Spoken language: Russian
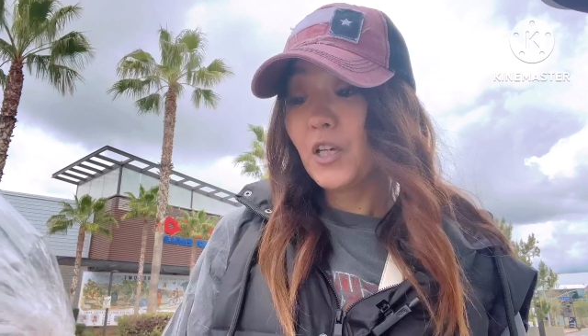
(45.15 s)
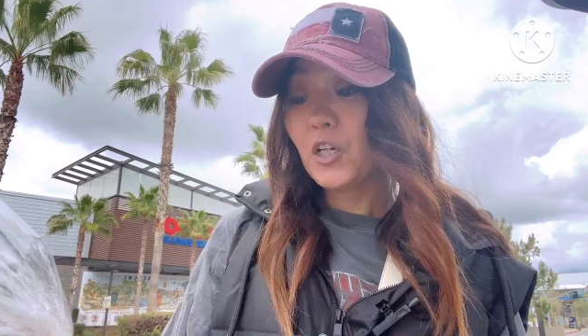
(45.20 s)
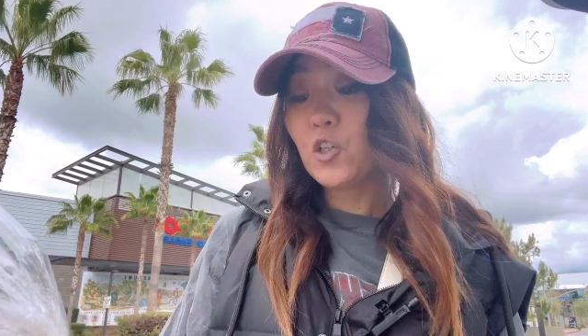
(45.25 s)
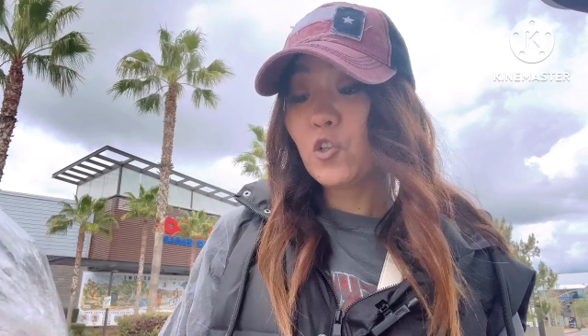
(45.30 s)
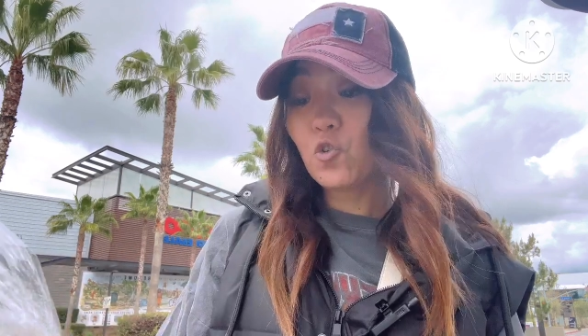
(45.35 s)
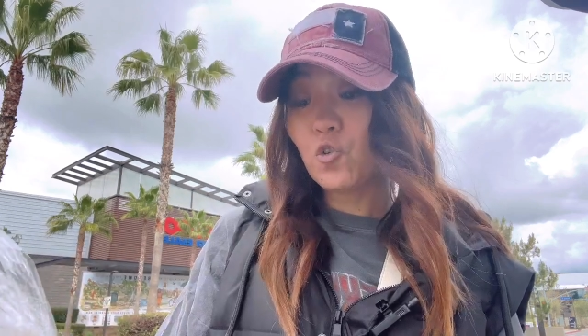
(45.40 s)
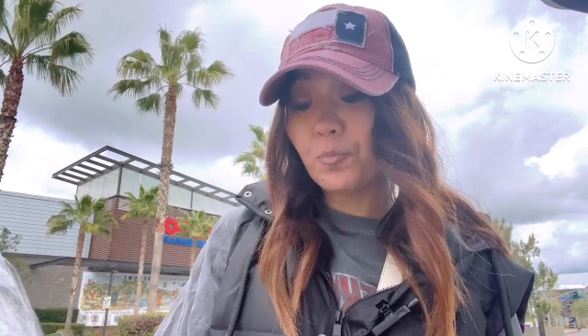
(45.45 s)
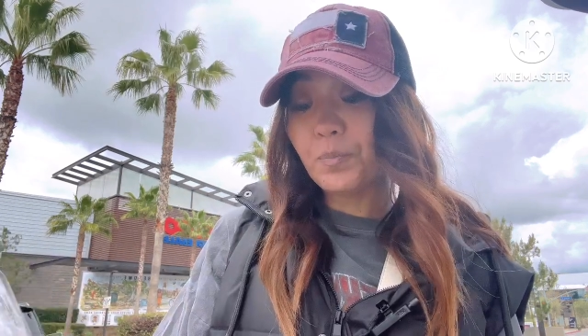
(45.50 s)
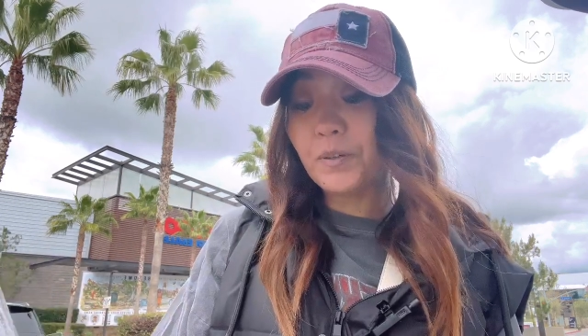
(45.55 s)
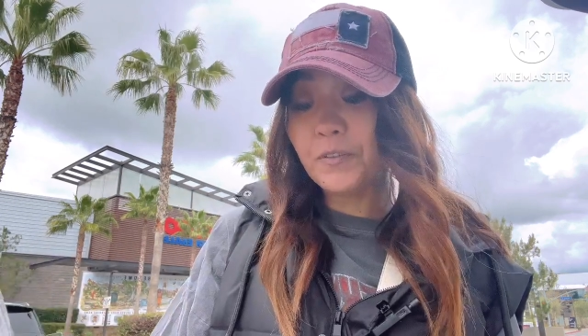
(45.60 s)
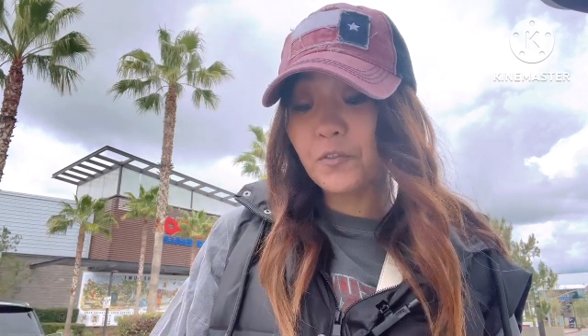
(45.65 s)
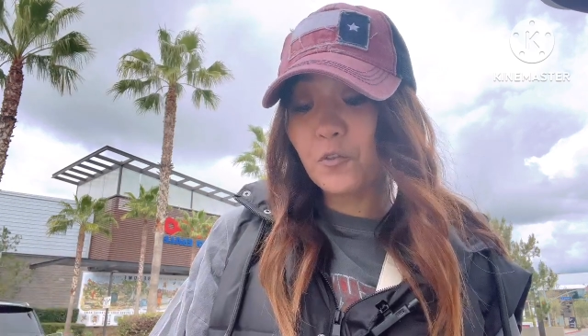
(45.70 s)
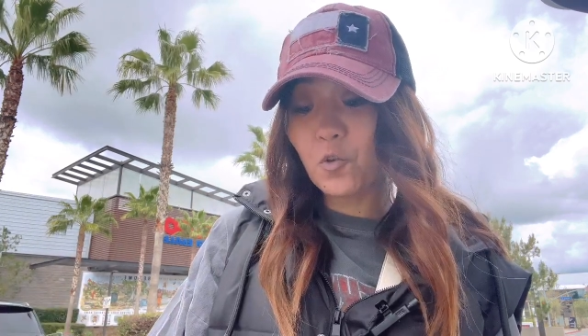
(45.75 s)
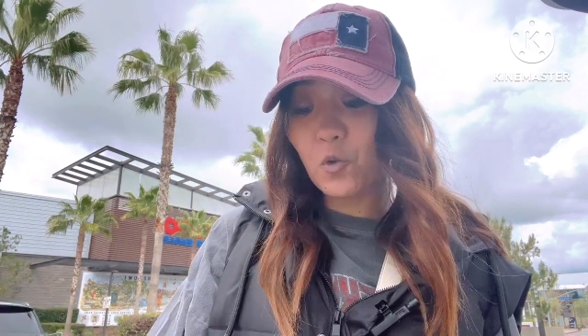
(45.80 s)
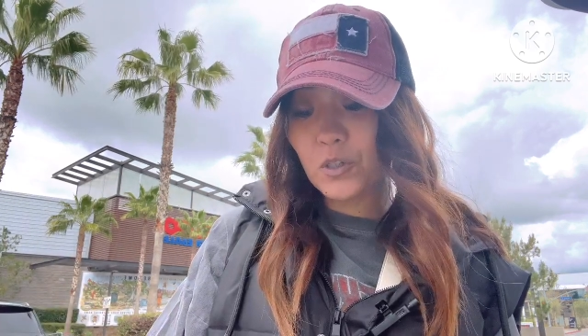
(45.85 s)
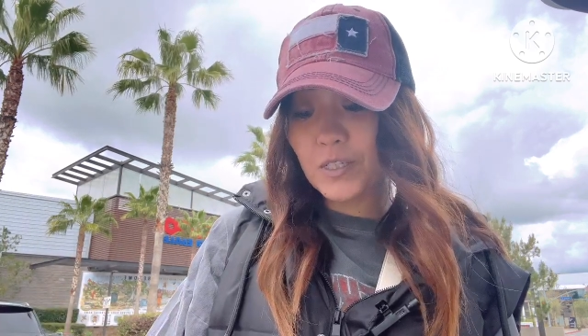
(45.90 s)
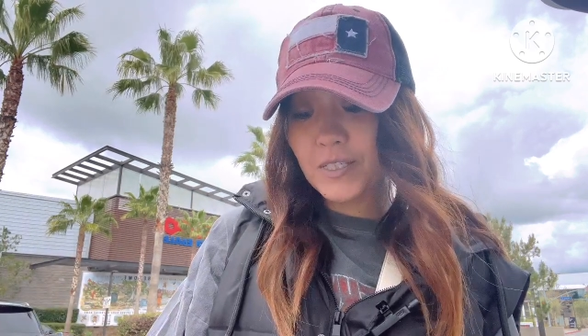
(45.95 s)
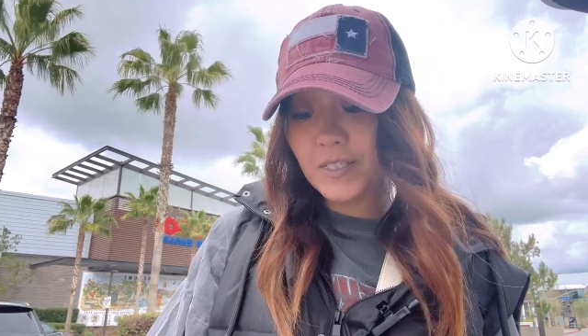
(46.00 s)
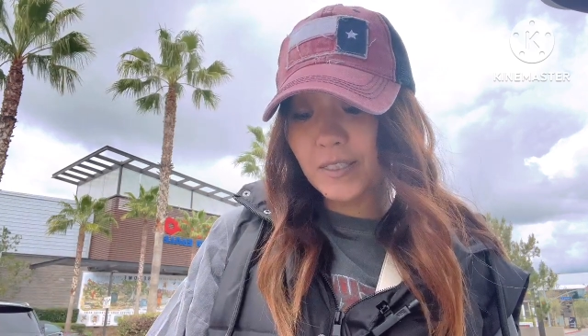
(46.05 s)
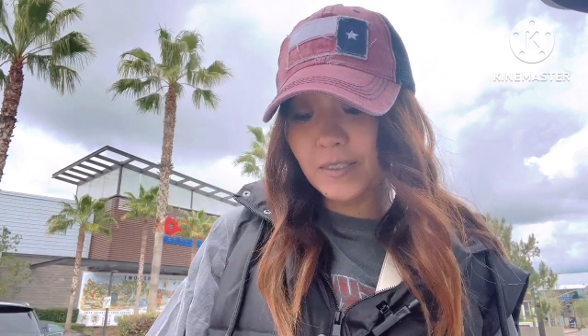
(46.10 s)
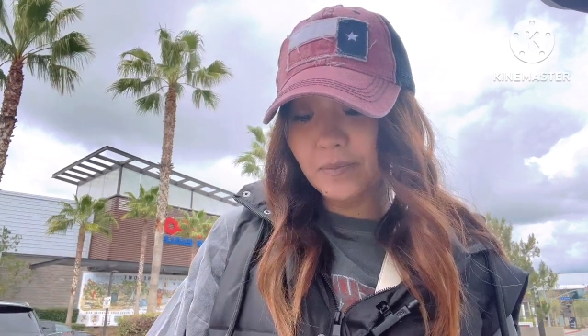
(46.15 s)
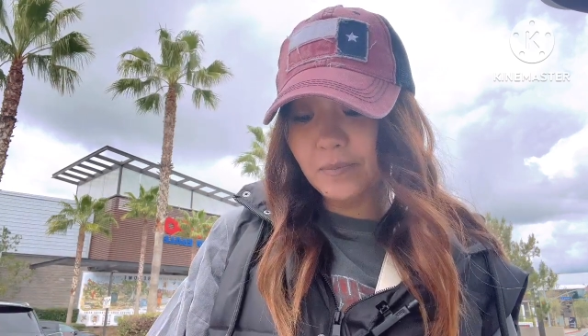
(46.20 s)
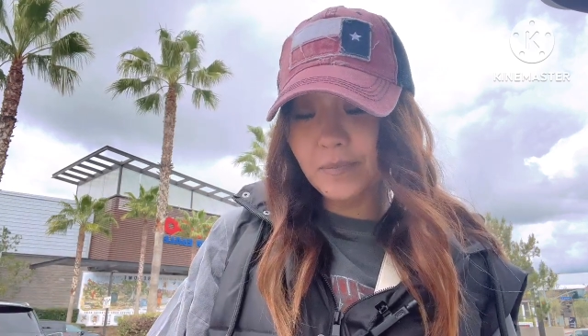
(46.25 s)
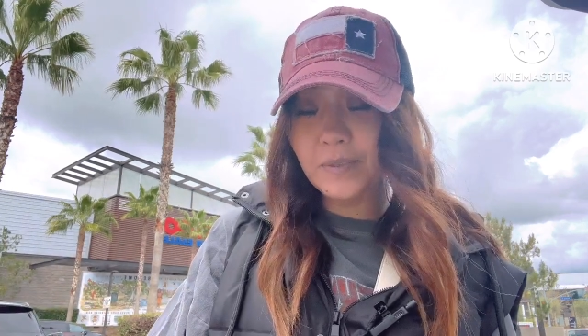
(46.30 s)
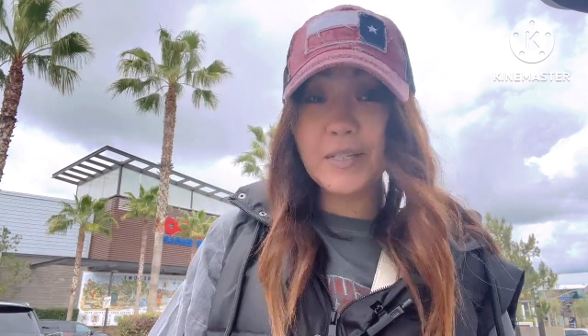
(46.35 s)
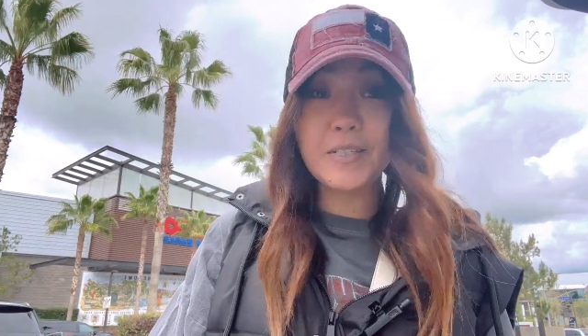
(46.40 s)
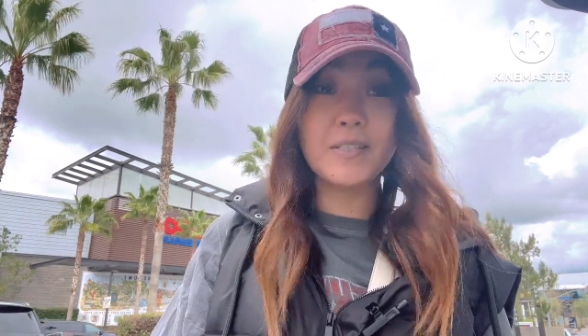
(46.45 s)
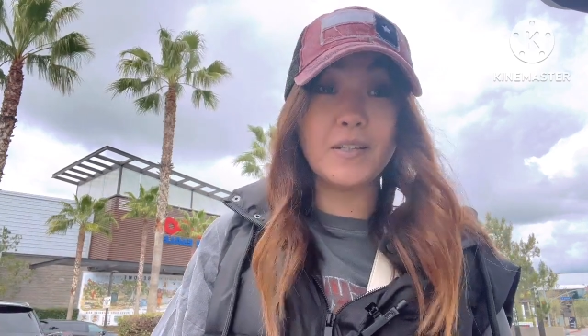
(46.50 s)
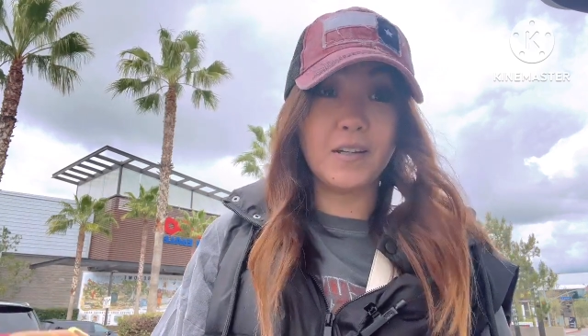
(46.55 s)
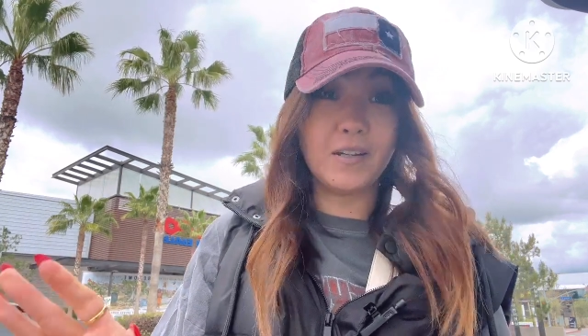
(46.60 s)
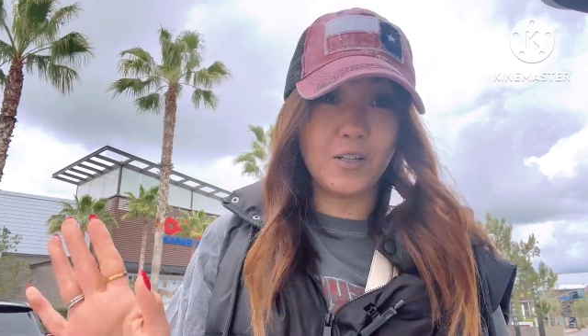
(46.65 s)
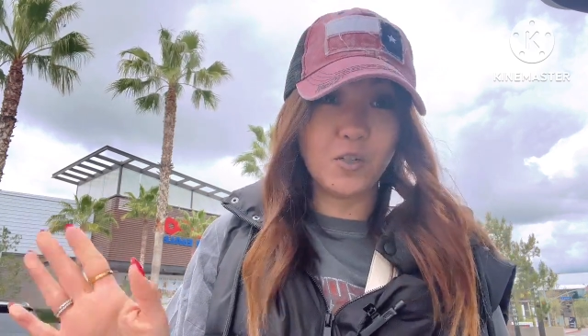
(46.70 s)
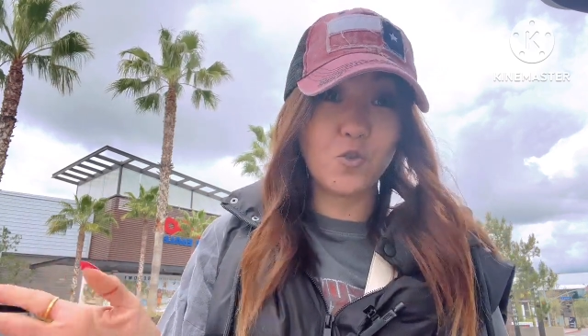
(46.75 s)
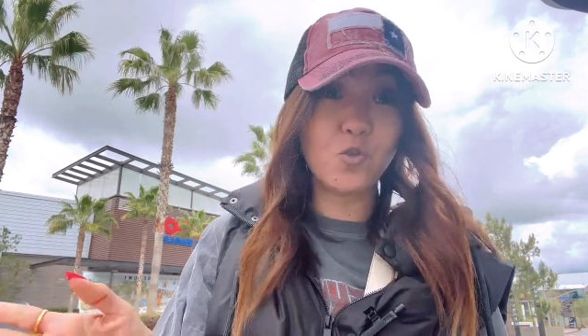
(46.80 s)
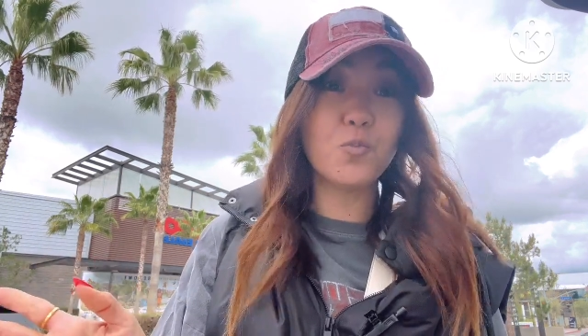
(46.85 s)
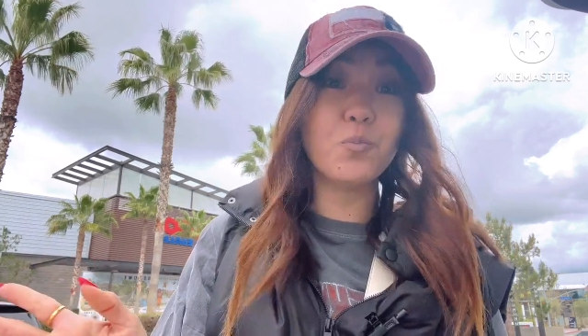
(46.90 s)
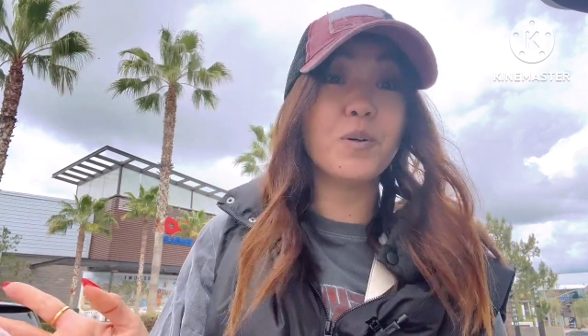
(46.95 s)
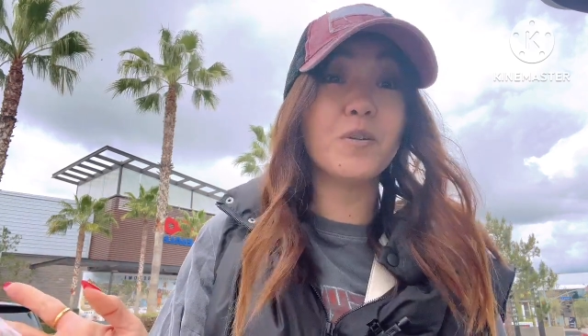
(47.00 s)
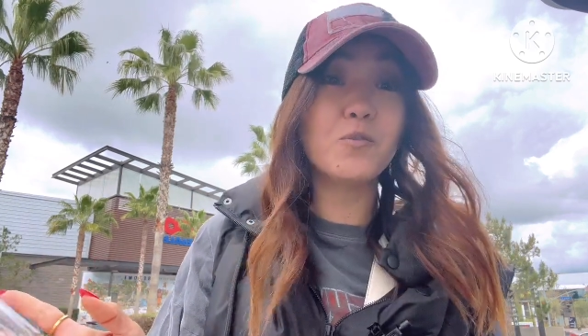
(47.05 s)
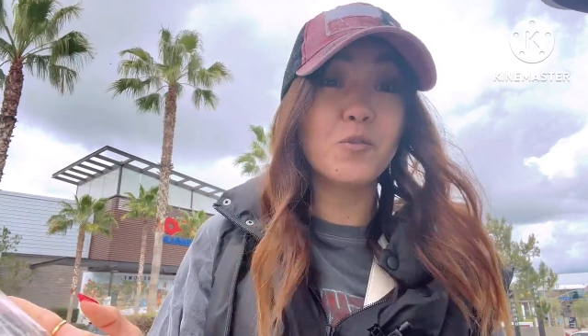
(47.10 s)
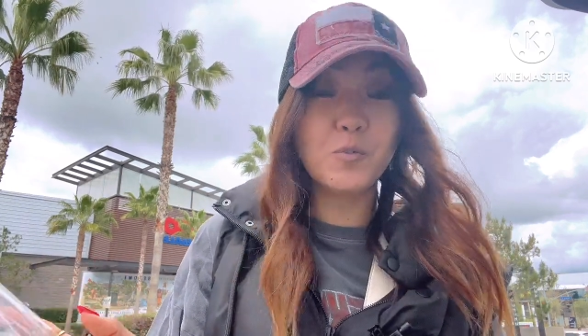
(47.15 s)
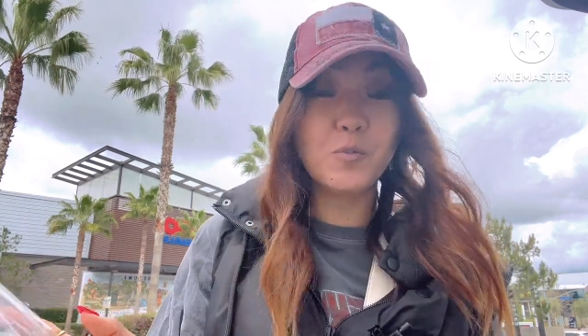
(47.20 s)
группа в Коска. Есть такая группа, в